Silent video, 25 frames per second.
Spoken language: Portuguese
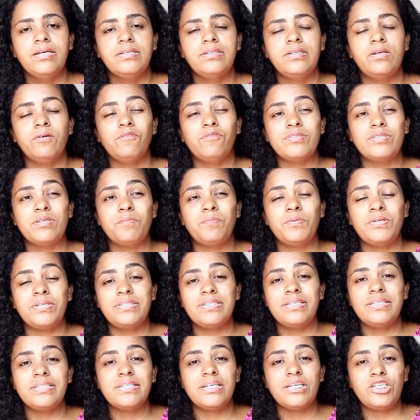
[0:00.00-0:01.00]
Então você
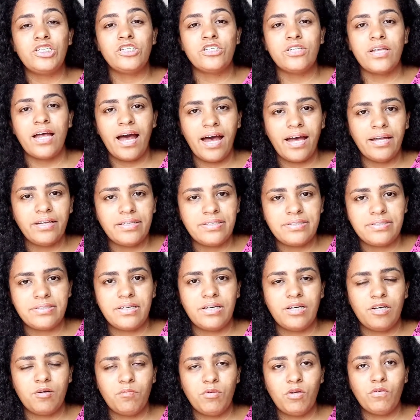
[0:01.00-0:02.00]
precisa estar nesse
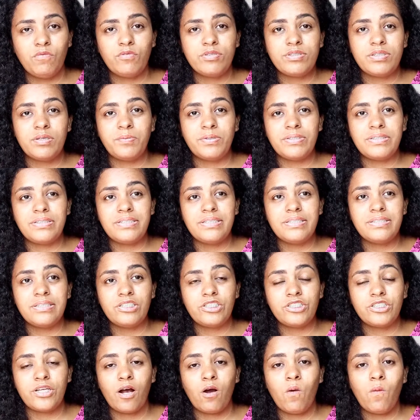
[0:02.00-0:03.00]
caminho, você precisa
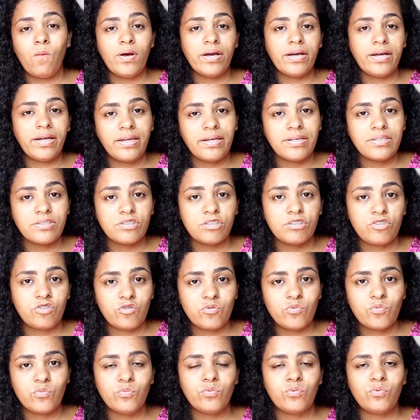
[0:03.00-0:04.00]
estar com a criança
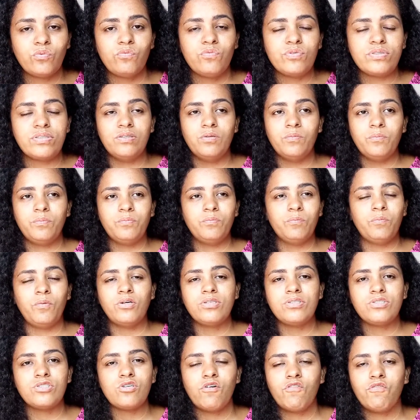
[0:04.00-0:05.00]
junto, você não
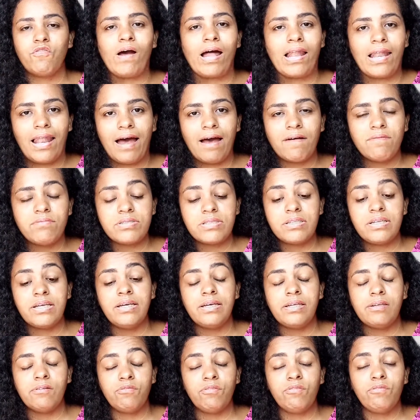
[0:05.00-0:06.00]
pode só falar, você
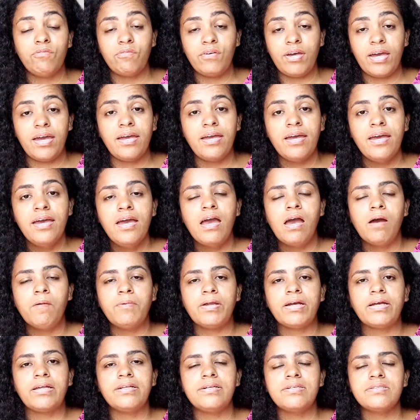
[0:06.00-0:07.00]
tem que viver
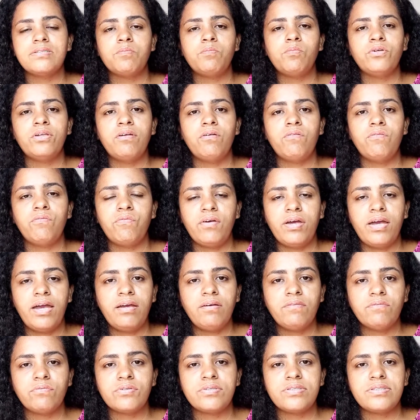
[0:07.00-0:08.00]
para a criança poder ver
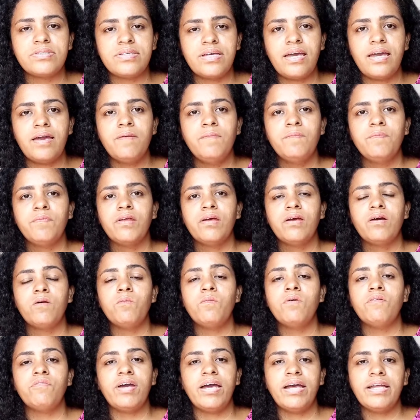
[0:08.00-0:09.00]
em você
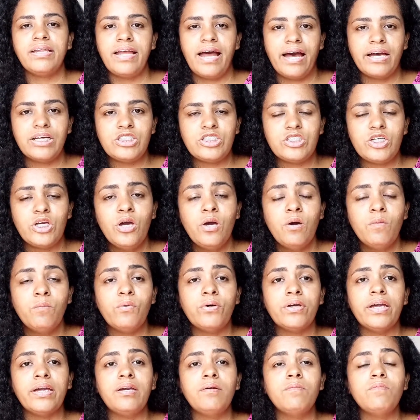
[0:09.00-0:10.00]
uma verdade.
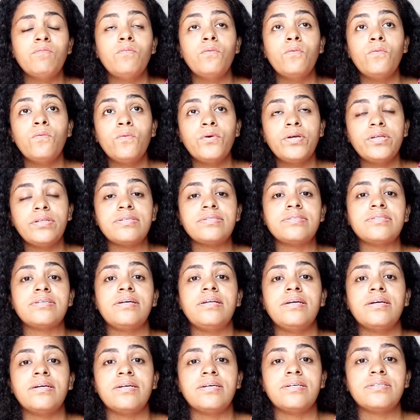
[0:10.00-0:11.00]
Por que, que muitas
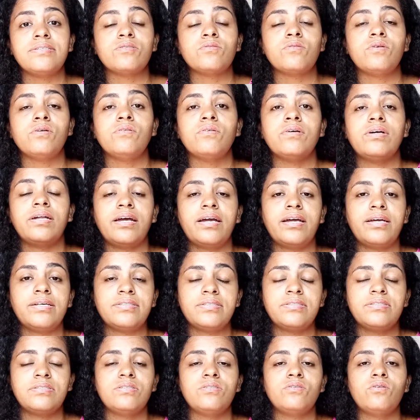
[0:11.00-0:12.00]
crianças, quando
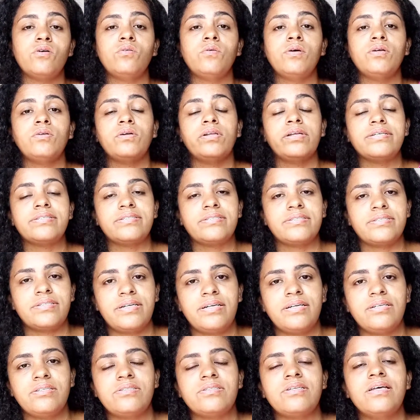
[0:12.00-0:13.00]
crescem, se tornam
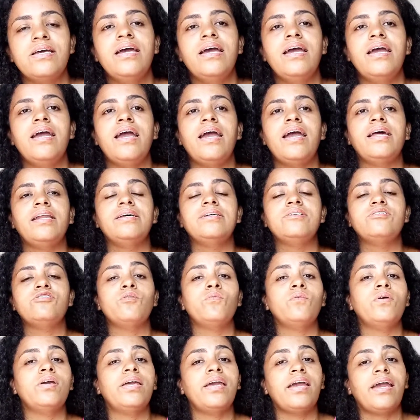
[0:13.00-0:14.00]
adolescentes, elas
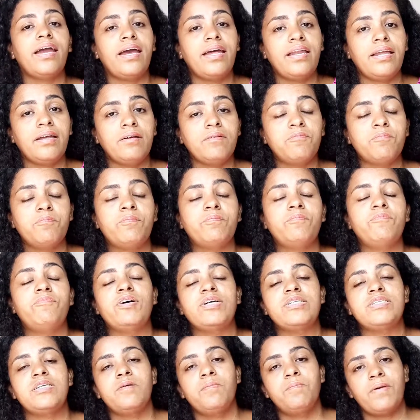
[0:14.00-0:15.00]
não querem
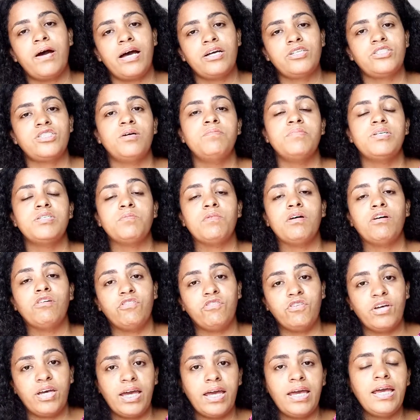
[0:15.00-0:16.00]
fazer parte da mesma
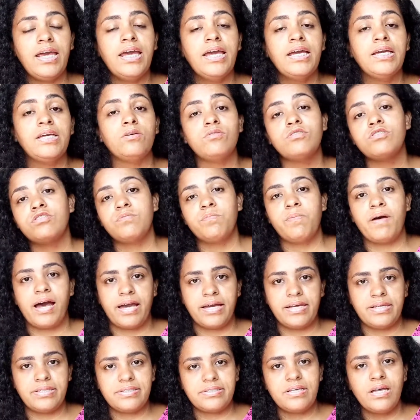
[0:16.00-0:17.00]
fé que os
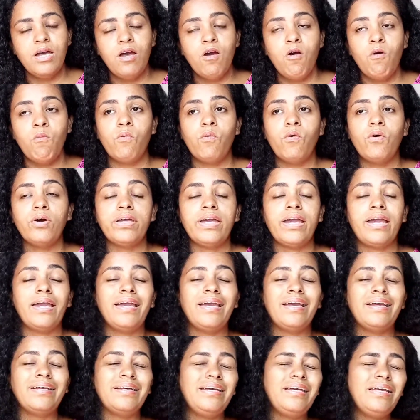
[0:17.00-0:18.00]
pais? Porque,
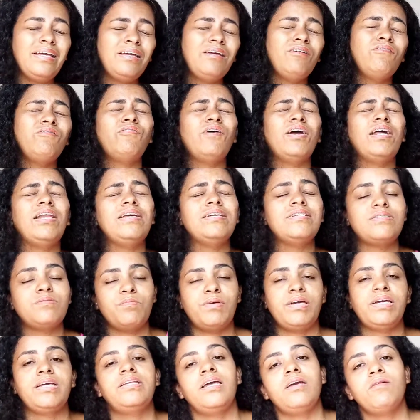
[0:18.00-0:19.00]

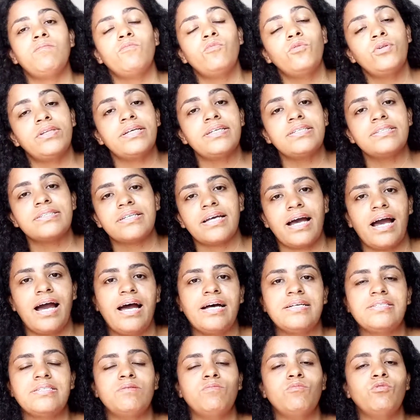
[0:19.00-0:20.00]
infelizmente, em muitas
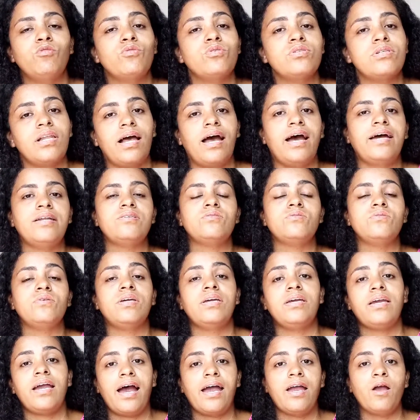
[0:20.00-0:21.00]
casas, em muitos lares, o
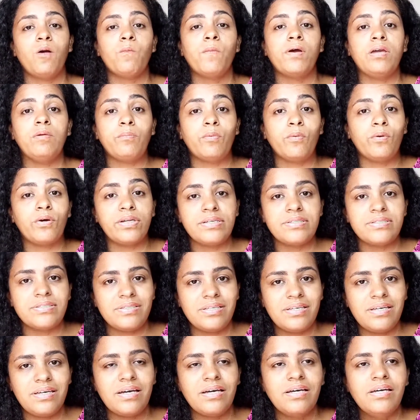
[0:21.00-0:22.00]
que há é uma
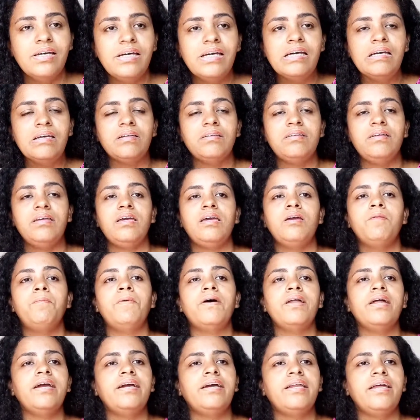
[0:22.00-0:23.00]
hipocrisia de ir
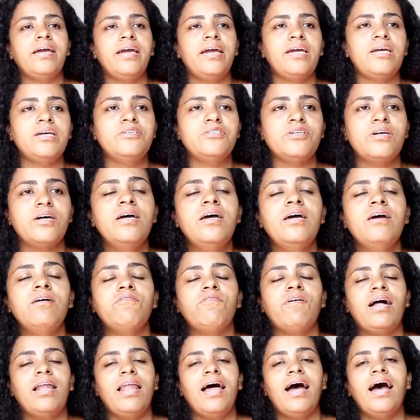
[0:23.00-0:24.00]
para a igreja,
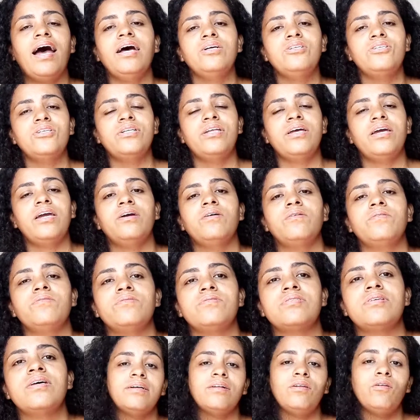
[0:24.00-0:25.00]
falar de
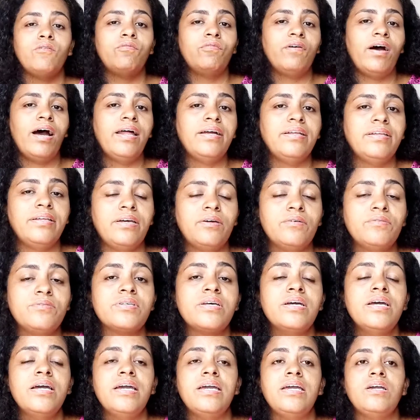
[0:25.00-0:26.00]
Deus, louvar a
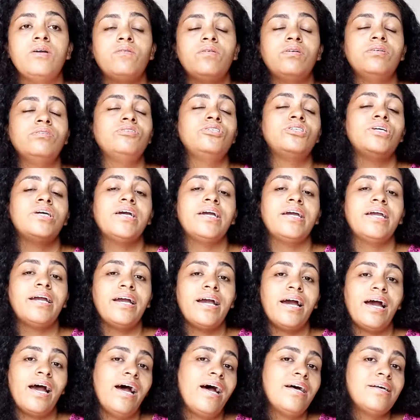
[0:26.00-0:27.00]
Deus, e quando chega em
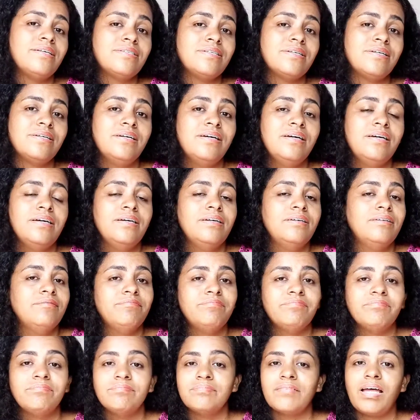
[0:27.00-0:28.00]
casa.
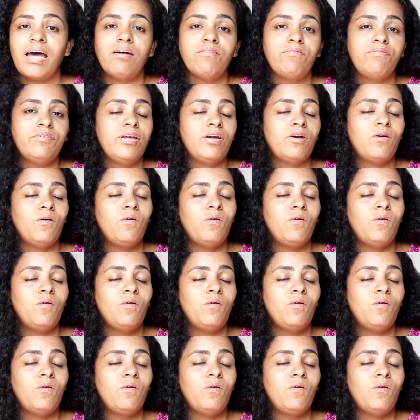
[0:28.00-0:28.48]
A vida é